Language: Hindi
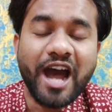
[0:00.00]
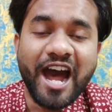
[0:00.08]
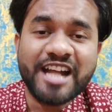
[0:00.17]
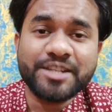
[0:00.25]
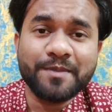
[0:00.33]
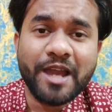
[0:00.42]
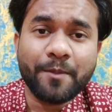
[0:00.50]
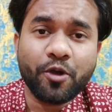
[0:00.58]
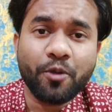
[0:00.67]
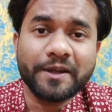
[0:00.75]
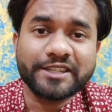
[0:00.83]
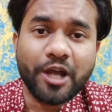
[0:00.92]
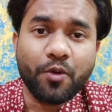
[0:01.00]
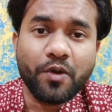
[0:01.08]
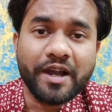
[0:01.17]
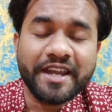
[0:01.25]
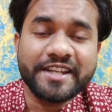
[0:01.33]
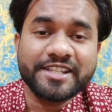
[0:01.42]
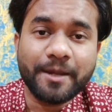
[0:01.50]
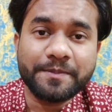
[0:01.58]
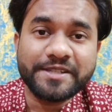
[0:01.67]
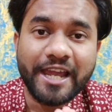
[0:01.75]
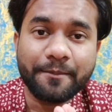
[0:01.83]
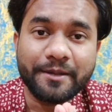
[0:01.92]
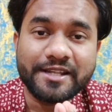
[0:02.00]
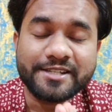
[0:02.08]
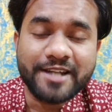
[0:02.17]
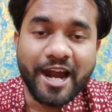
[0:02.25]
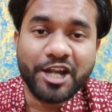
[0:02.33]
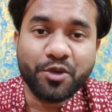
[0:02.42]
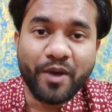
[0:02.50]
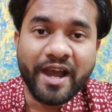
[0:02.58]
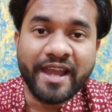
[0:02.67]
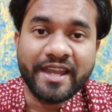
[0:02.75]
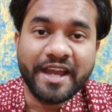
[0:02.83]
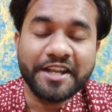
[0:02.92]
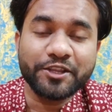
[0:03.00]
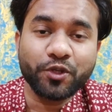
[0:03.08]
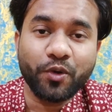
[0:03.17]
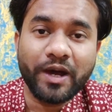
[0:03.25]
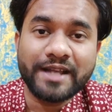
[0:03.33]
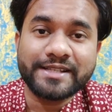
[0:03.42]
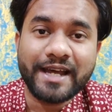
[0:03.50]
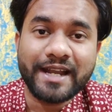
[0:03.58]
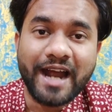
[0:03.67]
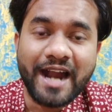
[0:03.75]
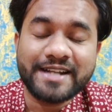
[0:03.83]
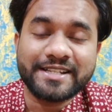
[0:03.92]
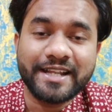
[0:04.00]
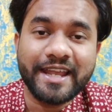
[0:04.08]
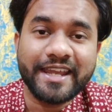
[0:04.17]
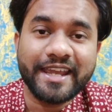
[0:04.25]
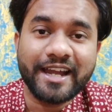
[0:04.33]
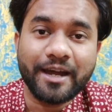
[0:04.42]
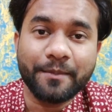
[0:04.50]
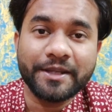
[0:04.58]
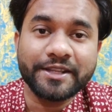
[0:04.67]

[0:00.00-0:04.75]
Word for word: आज मैं आपको बताऊंगा कि जब से आईपीएल स्टार्ट हुआ है यानी 2008 से लेके अभी